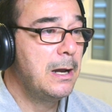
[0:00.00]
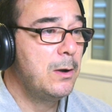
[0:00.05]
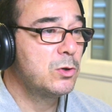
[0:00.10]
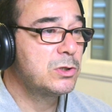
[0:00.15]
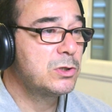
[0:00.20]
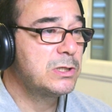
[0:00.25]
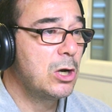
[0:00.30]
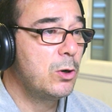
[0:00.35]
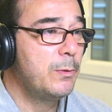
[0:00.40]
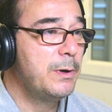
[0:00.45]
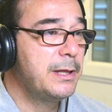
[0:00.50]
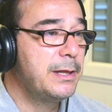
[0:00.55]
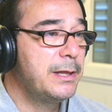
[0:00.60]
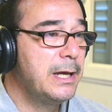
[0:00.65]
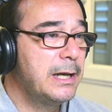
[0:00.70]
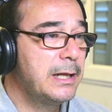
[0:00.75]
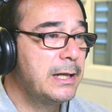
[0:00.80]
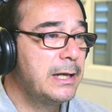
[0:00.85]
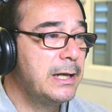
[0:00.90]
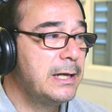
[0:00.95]
vamos a
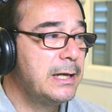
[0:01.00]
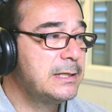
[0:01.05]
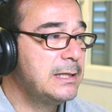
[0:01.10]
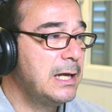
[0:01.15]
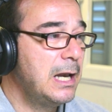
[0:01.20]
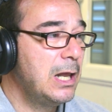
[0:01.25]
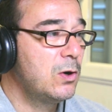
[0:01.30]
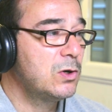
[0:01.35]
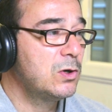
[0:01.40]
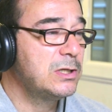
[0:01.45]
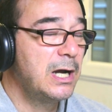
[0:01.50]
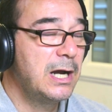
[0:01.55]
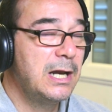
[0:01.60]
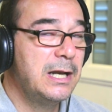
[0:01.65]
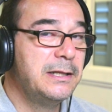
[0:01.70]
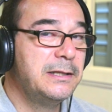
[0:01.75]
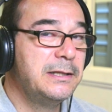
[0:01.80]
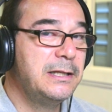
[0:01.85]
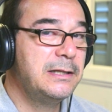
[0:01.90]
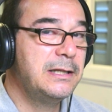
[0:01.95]
comenzar, que está la cosa
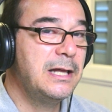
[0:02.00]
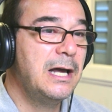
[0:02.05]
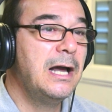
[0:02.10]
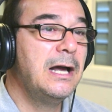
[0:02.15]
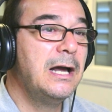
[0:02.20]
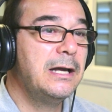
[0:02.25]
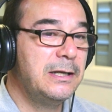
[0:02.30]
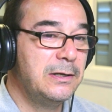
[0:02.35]
calentita